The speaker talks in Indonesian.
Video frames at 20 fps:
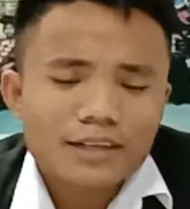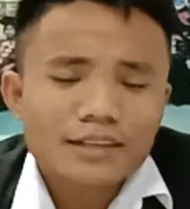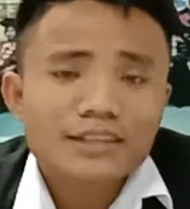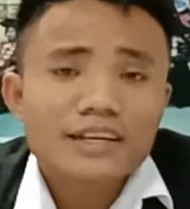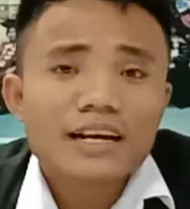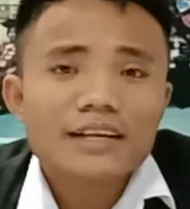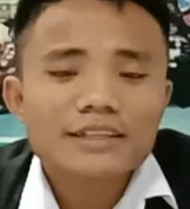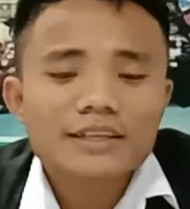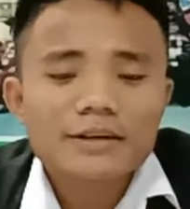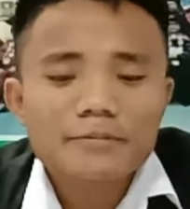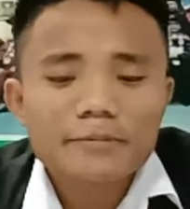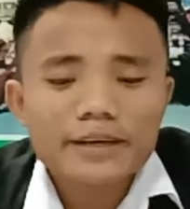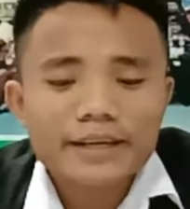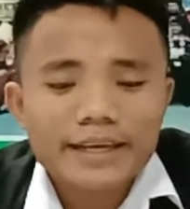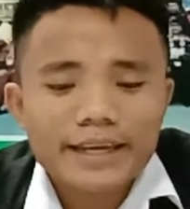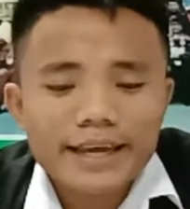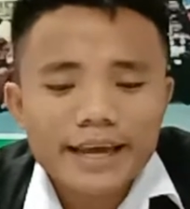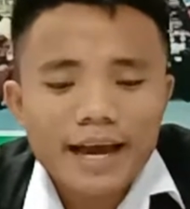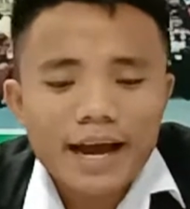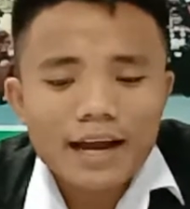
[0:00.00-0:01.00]
Dengan
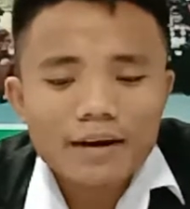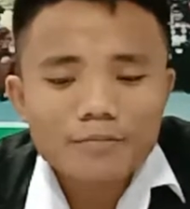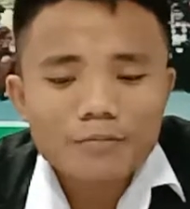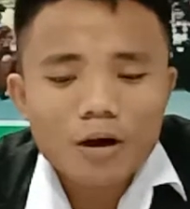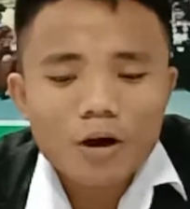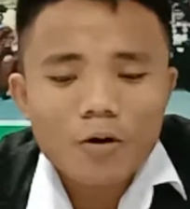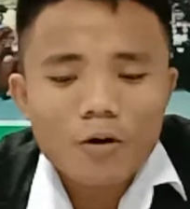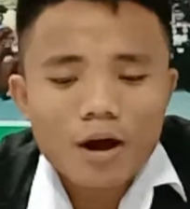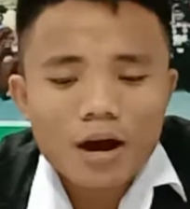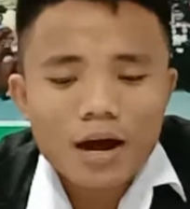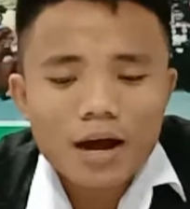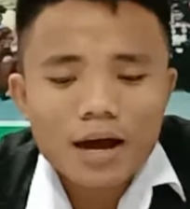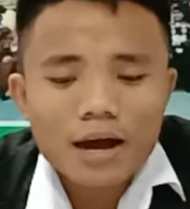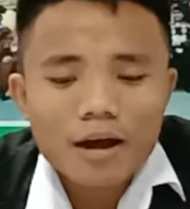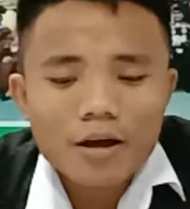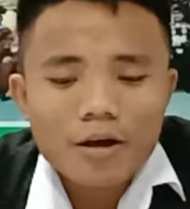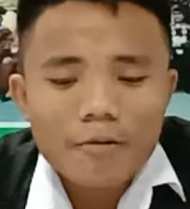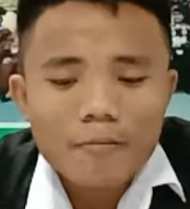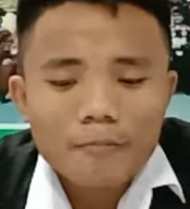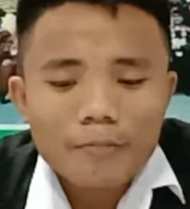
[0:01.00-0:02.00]
demikian
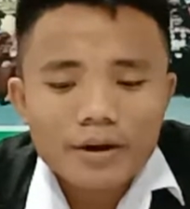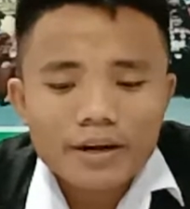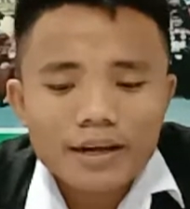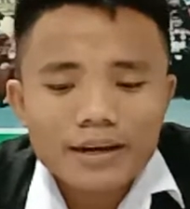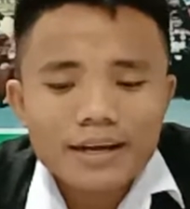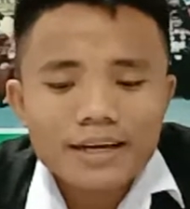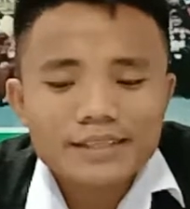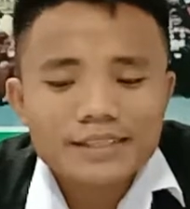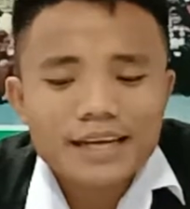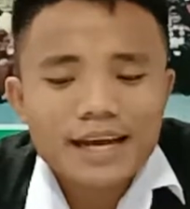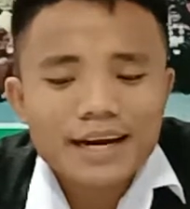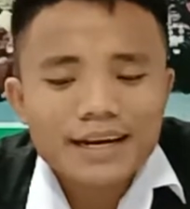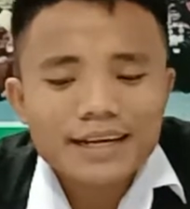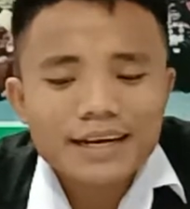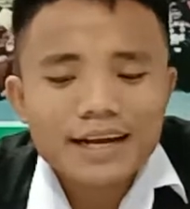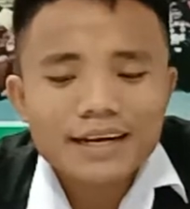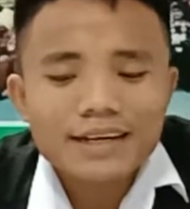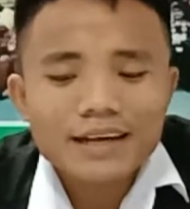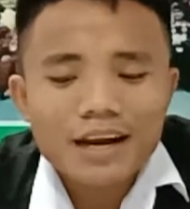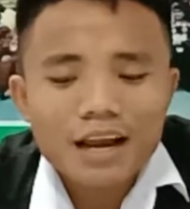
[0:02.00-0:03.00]
bahwa pada
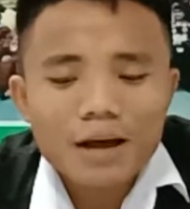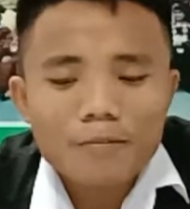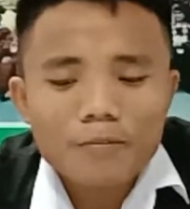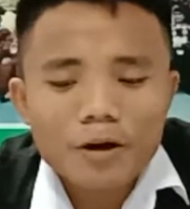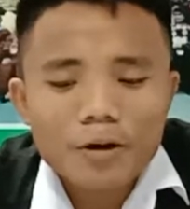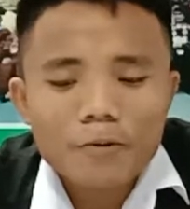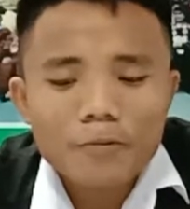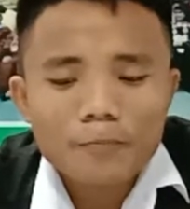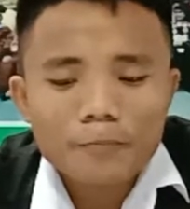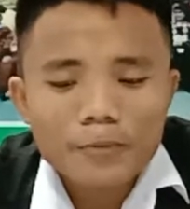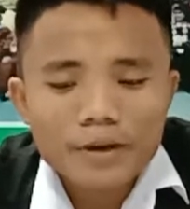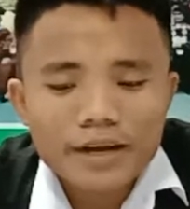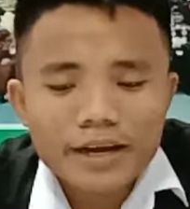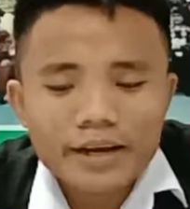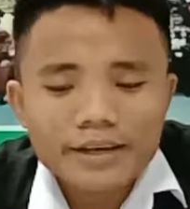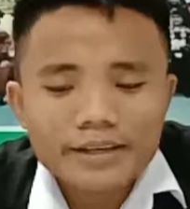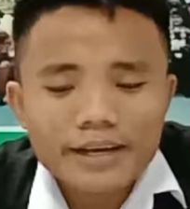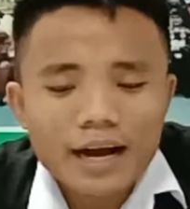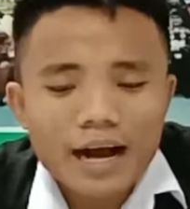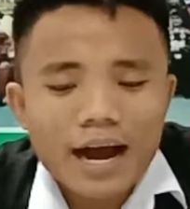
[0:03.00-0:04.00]
dasarnya dalam
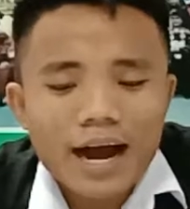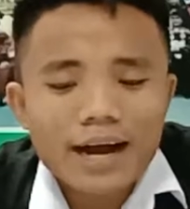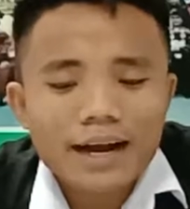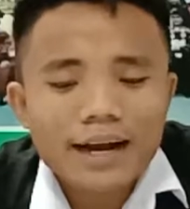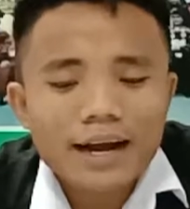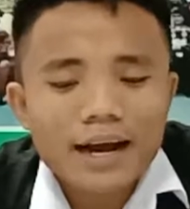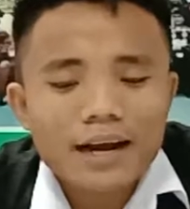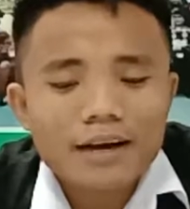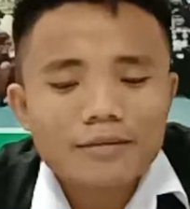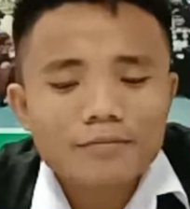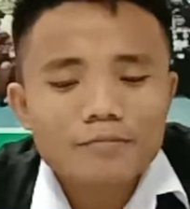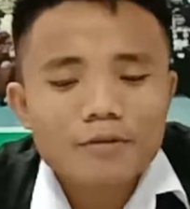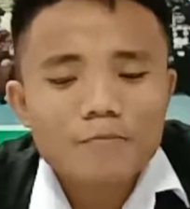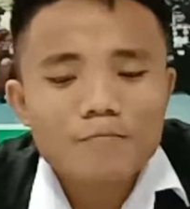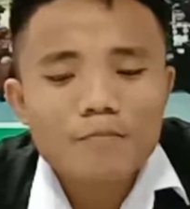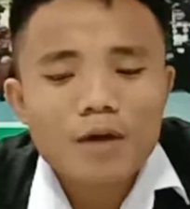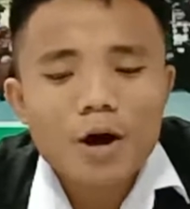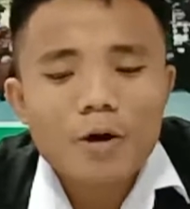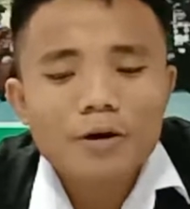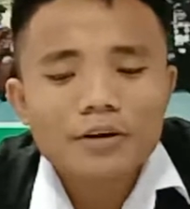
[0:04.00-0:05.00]
kepemimpinan yang akan
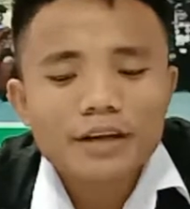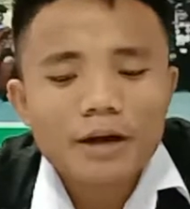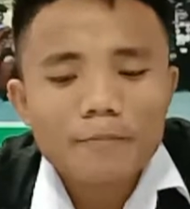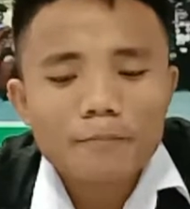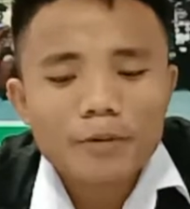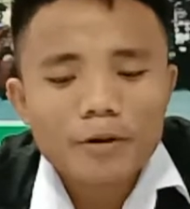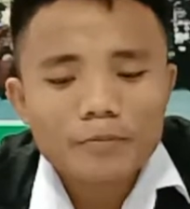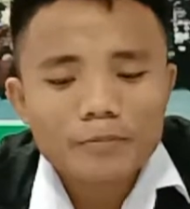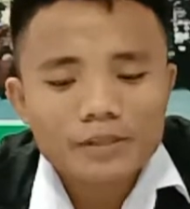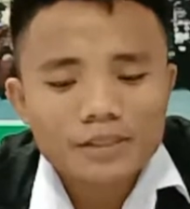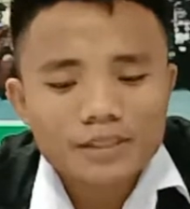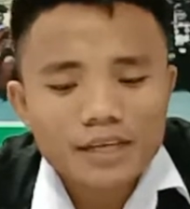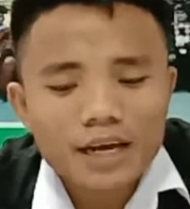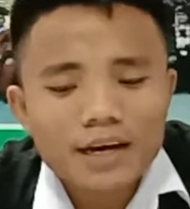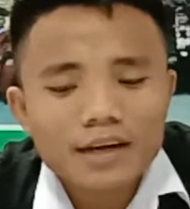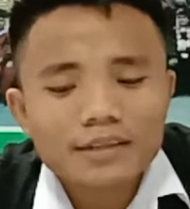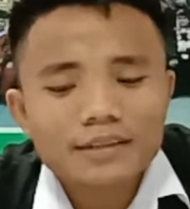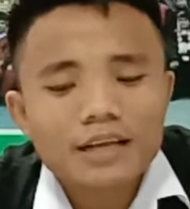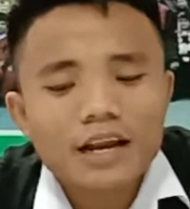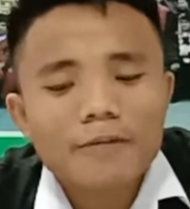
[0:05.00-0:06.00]
membawa dampak
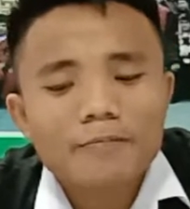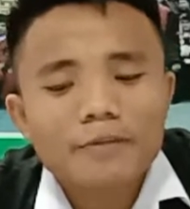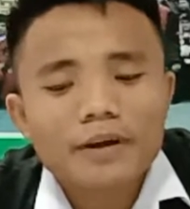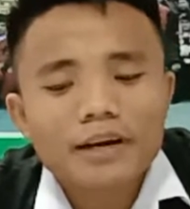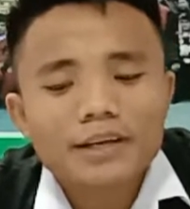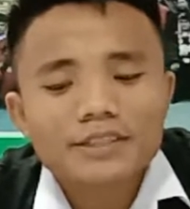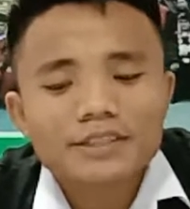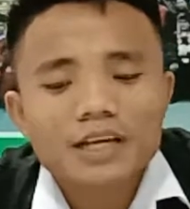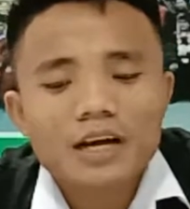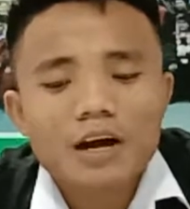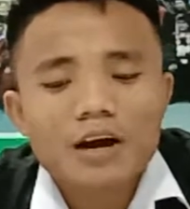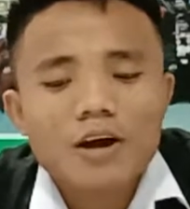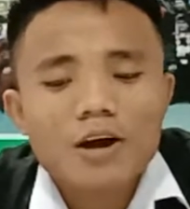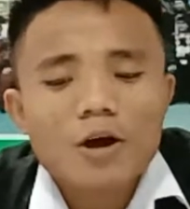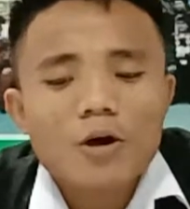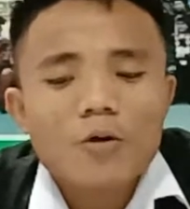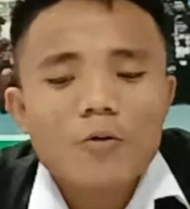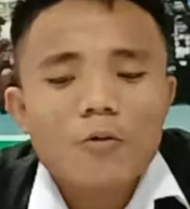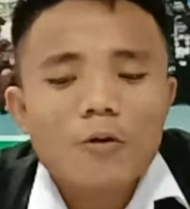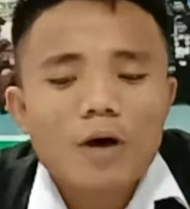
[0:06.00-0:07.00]
besar dalam gereja,
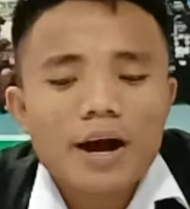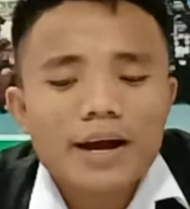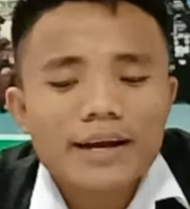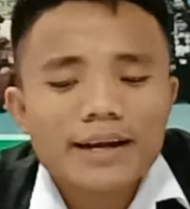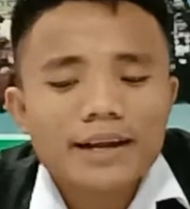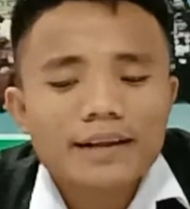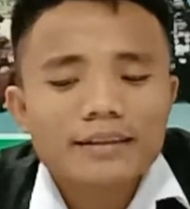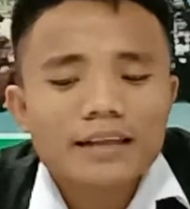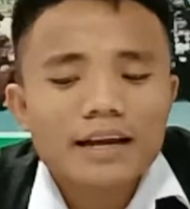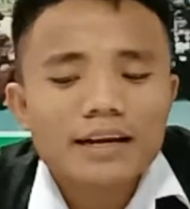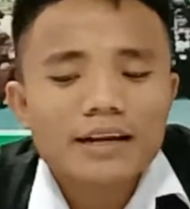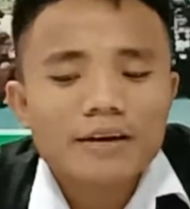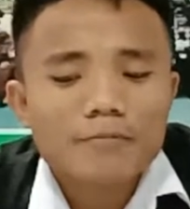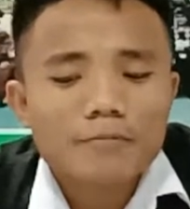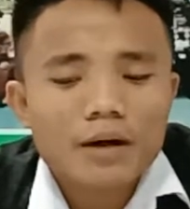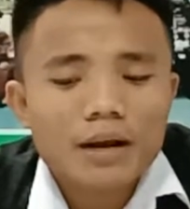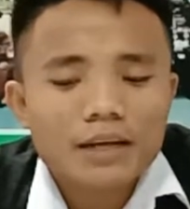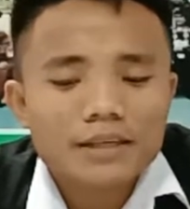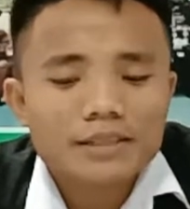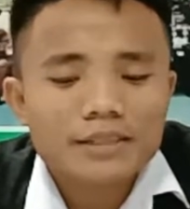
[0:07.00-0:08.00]
wakil dan
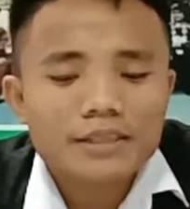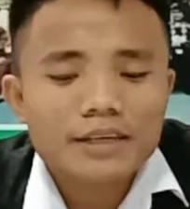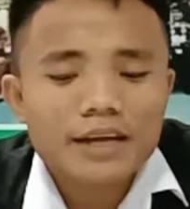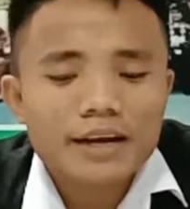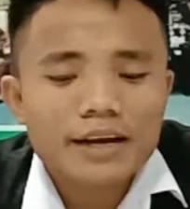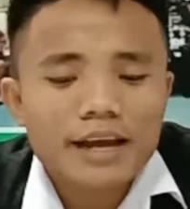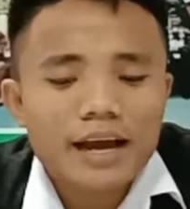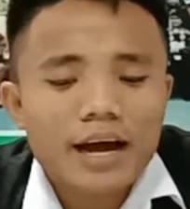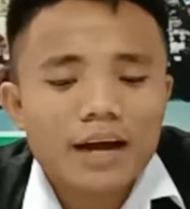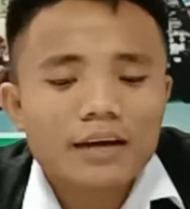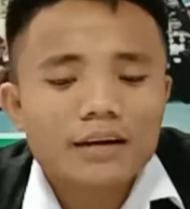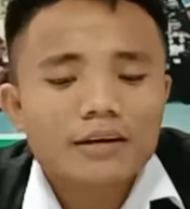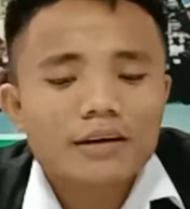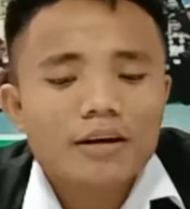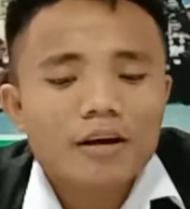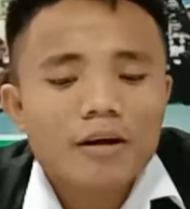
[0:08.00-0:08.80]
gembala sidang yang